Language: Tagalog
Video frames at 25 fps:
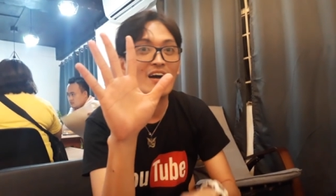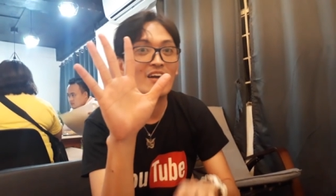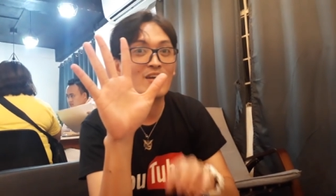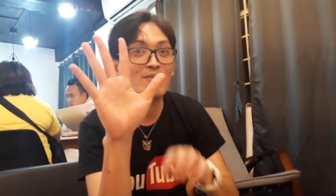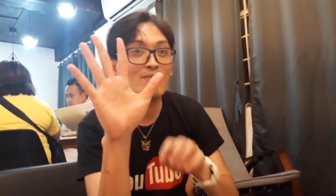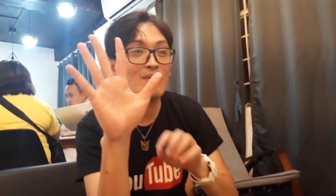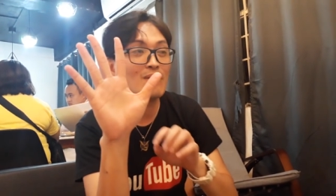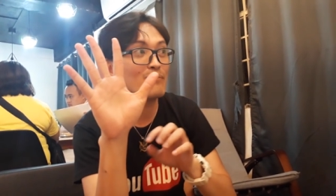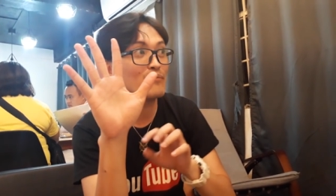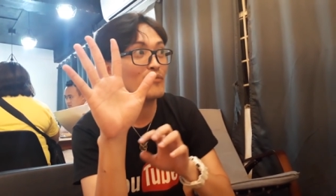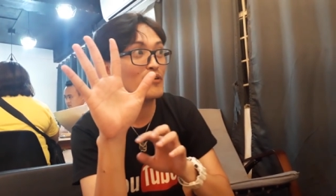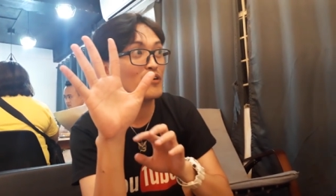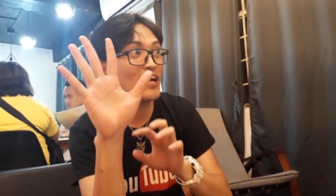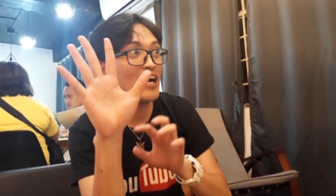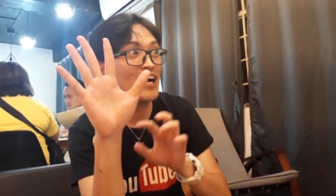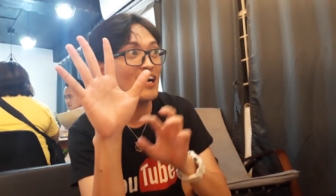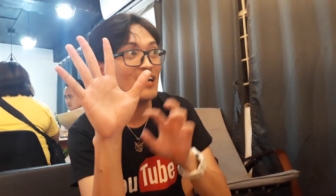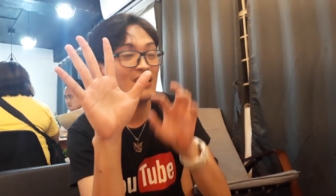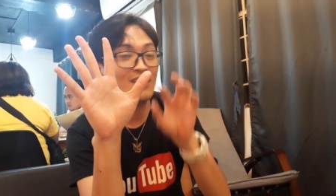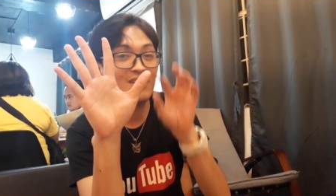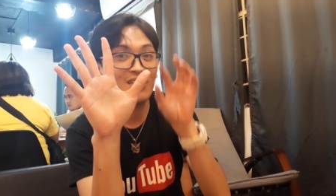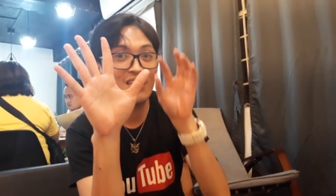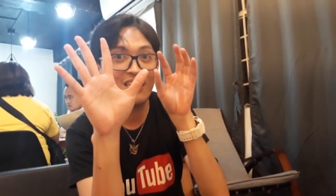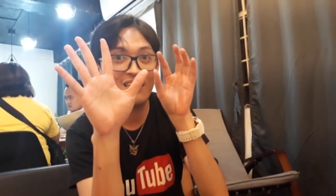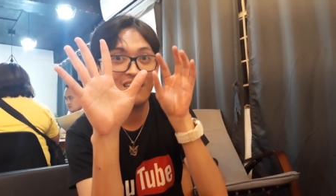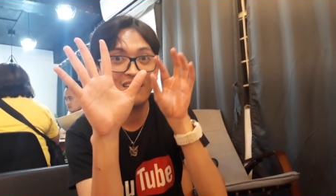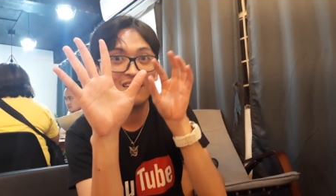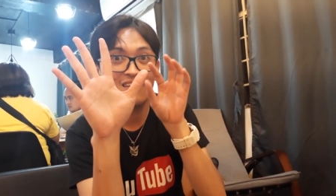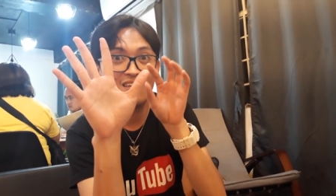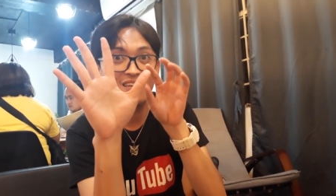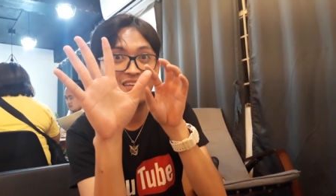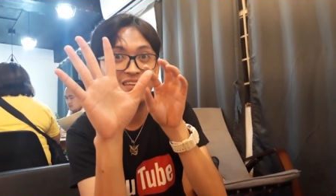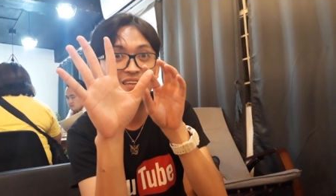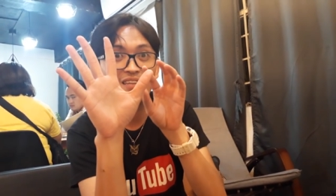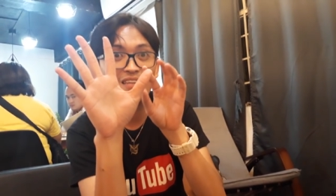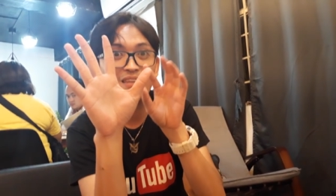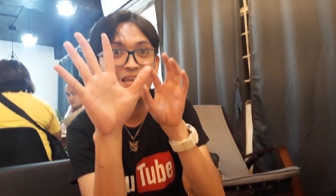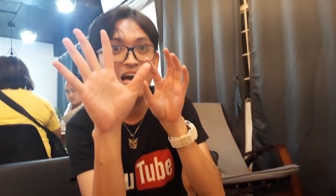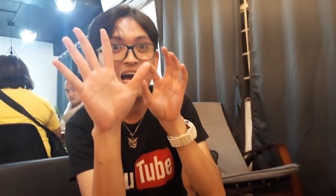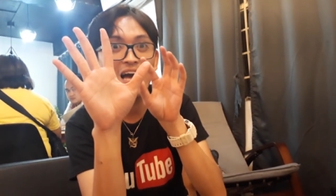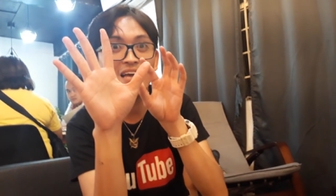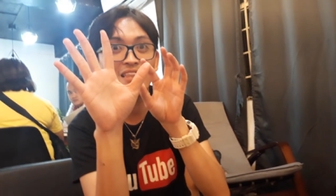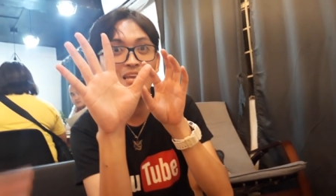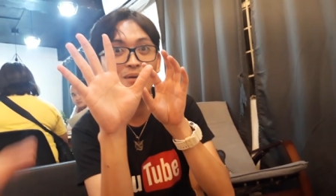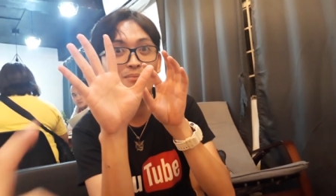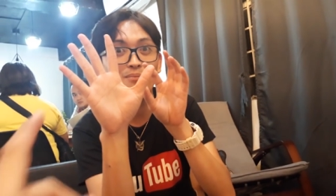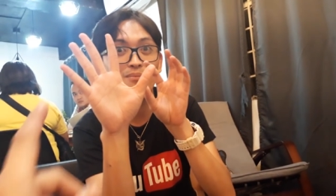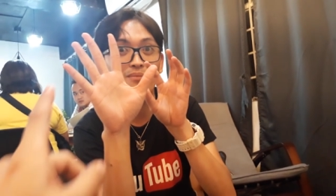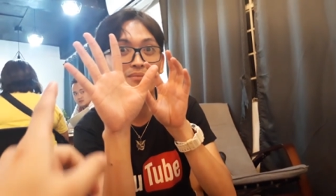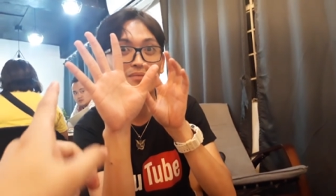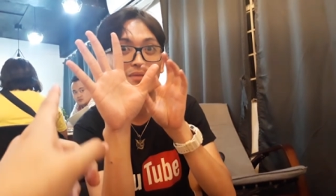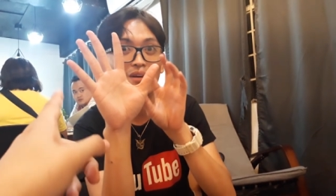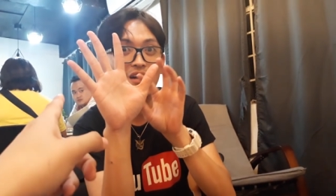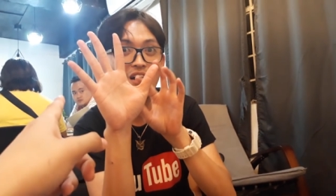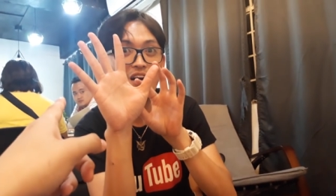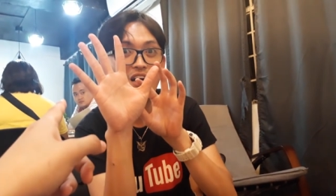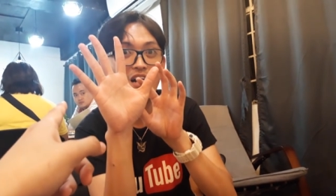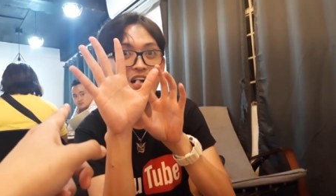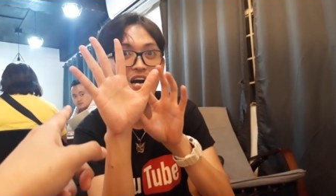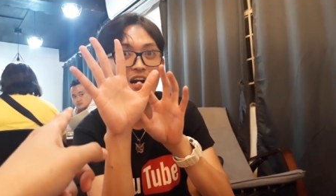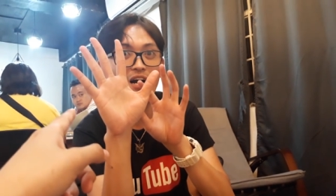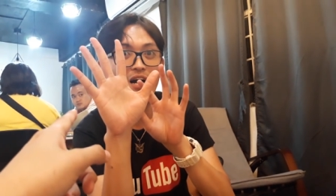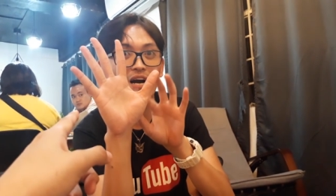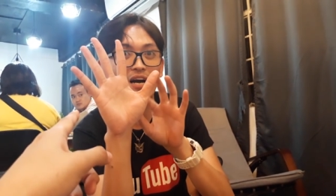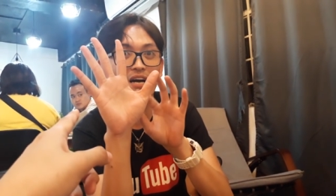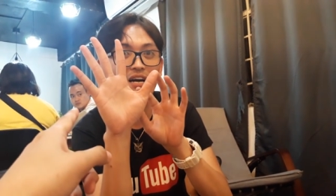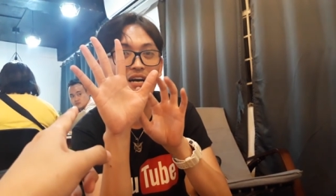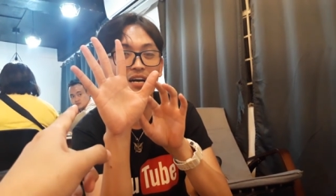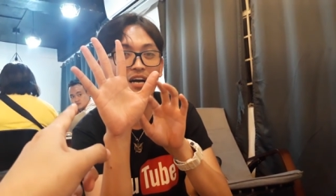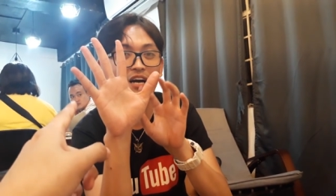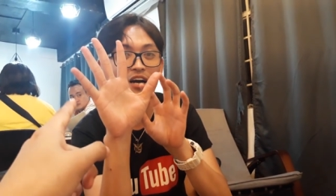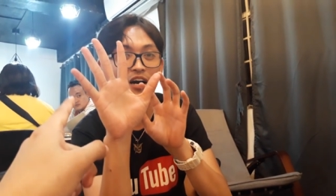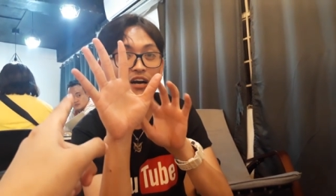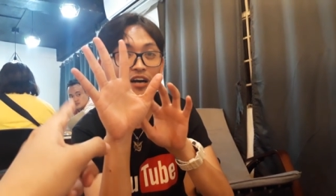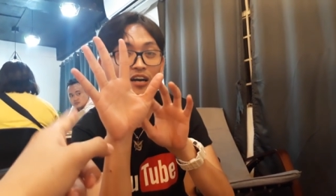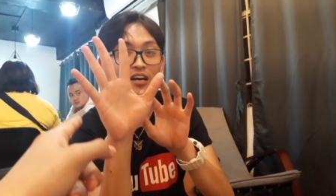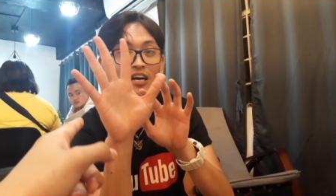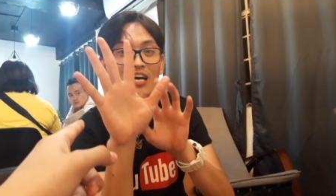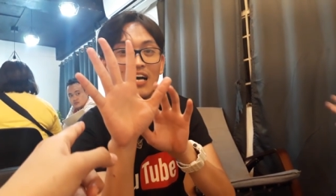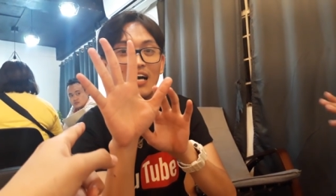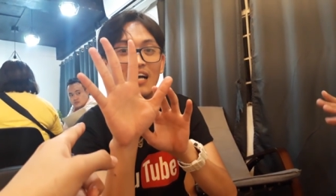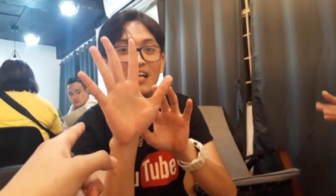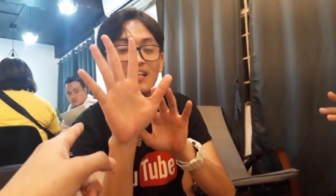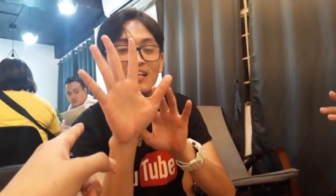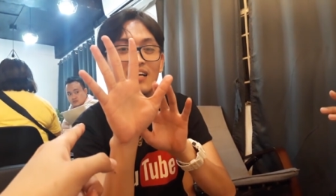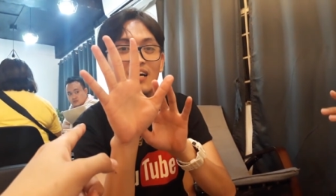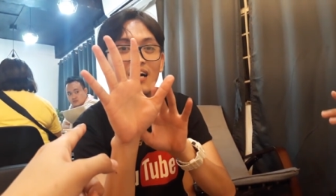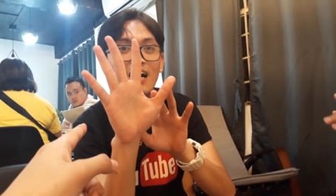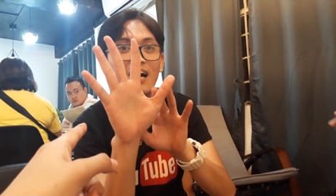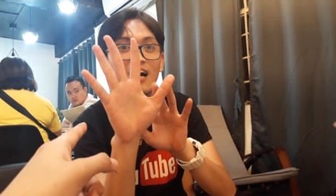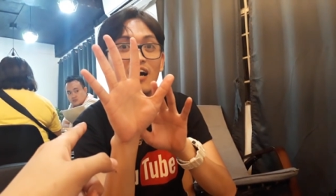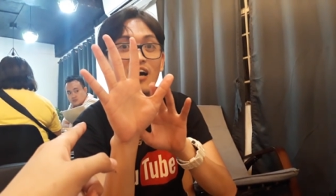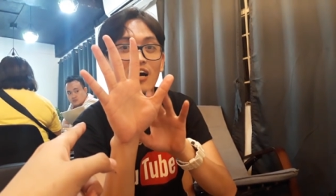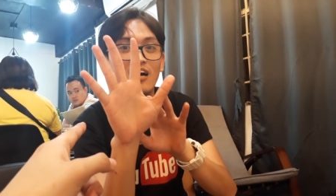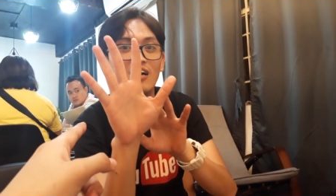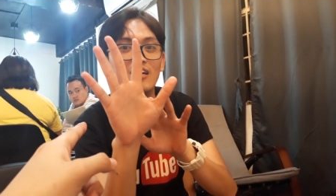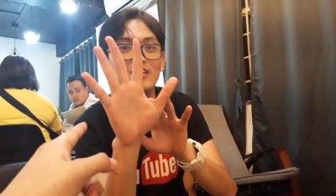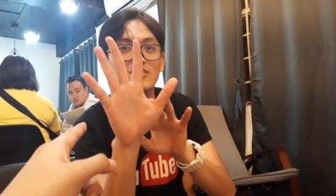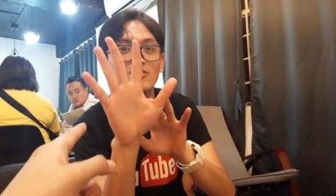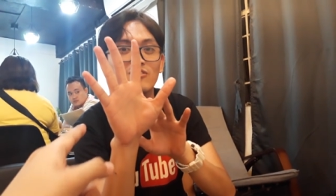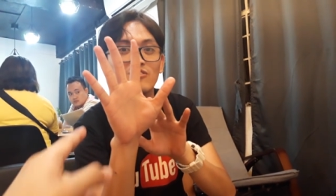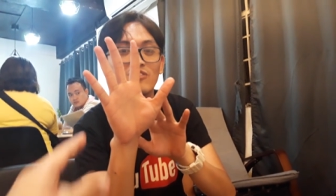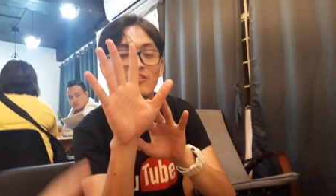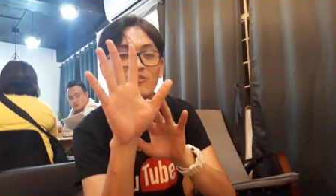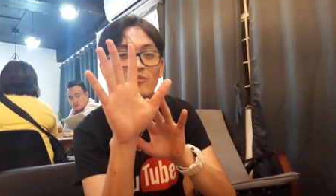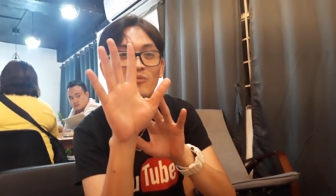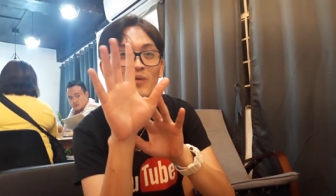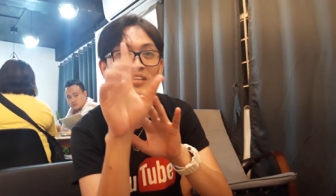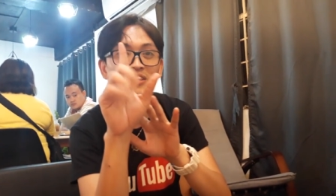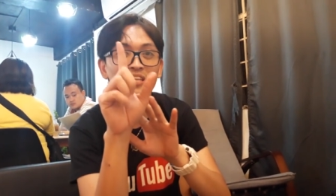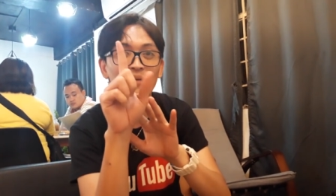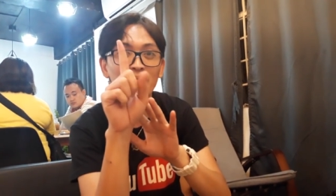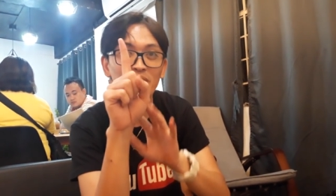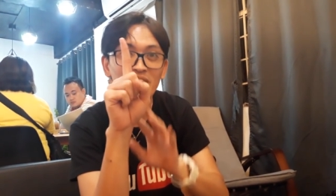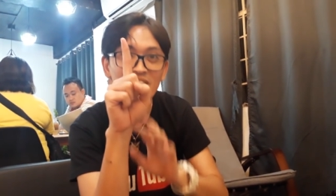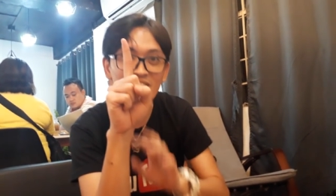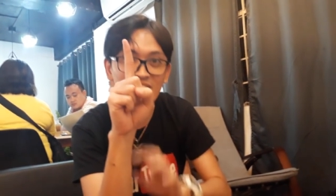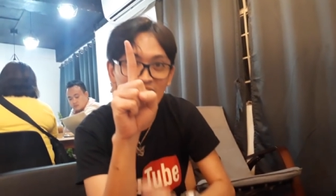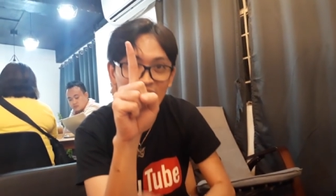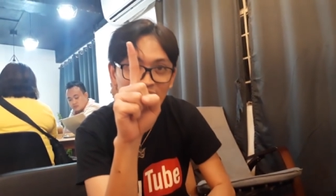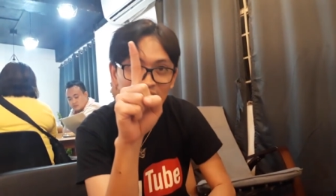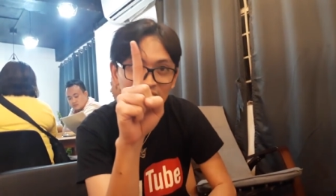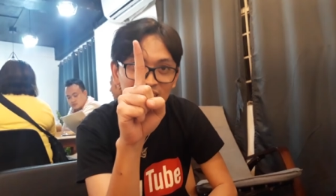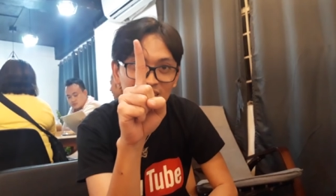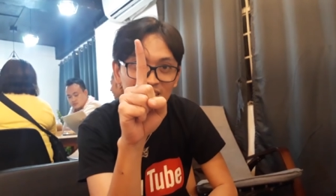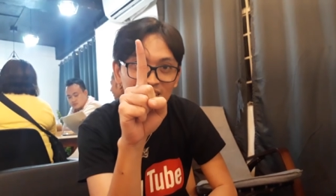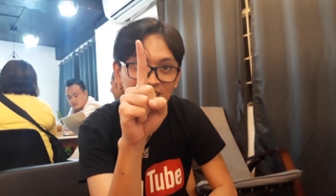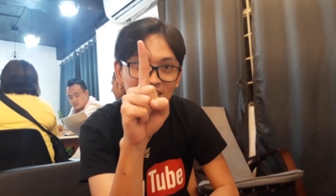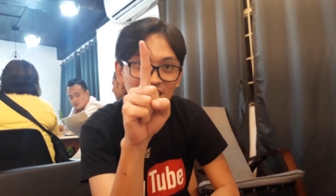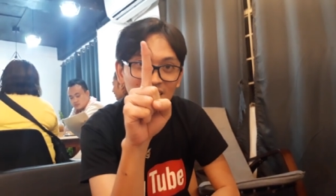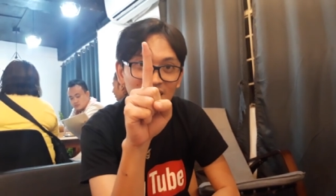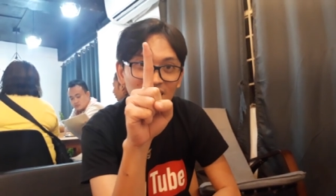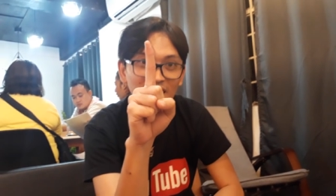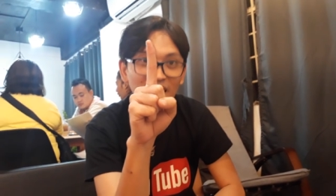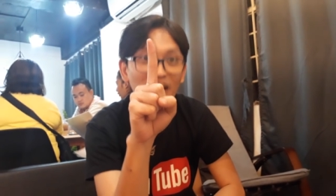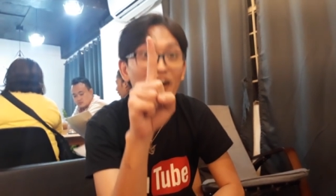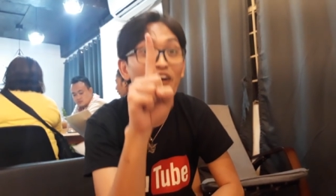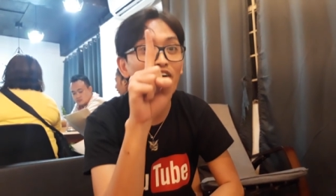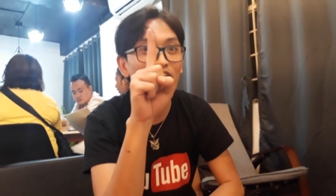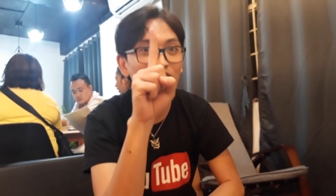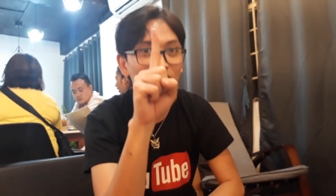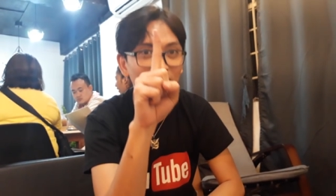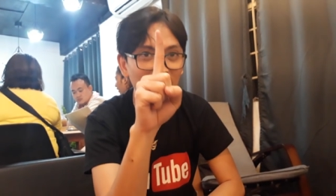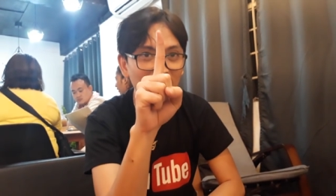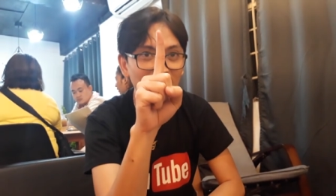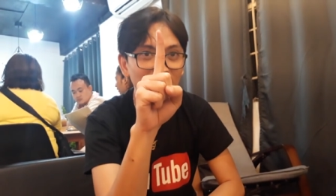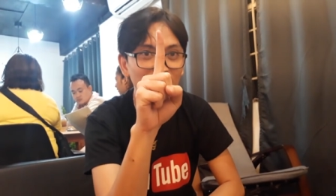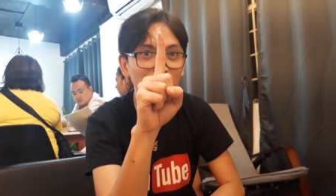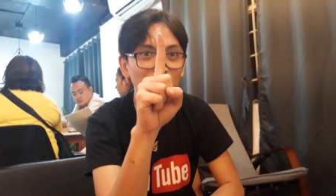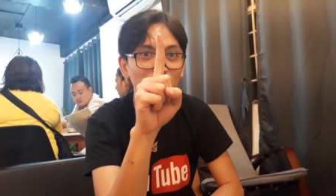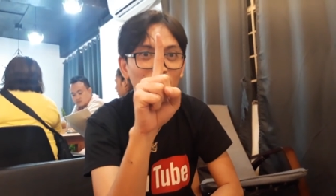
Remember, ang So that's the five ang, mga- ang previews. Ah, oh, so, what number is this? Five. Five.